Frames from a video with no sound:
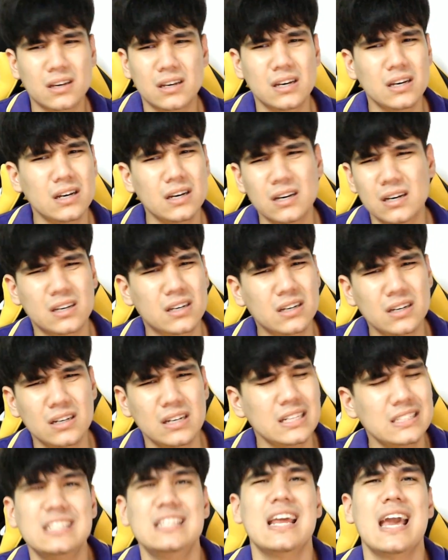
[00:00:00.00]
คือคือ
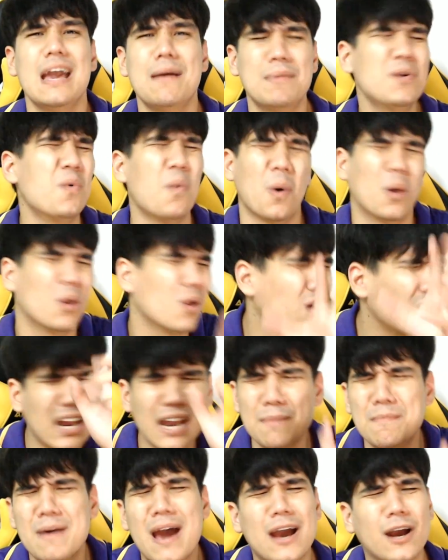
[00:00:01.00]
ลิจินมันหัวร้อน
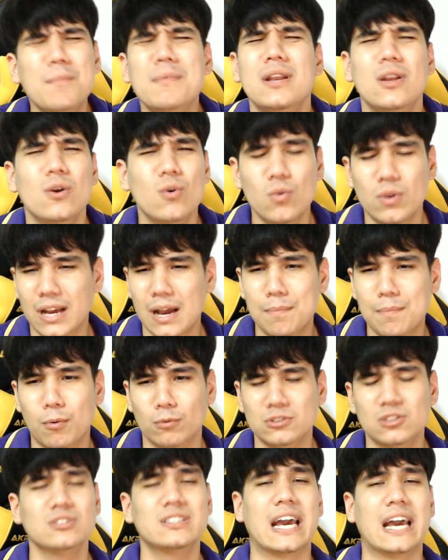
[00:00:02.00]
อะไรมาก็ไม่รู้นะครับผ
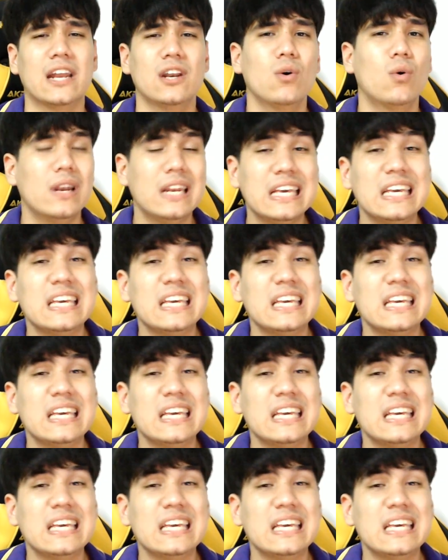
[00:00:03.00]
มสงสัยโดน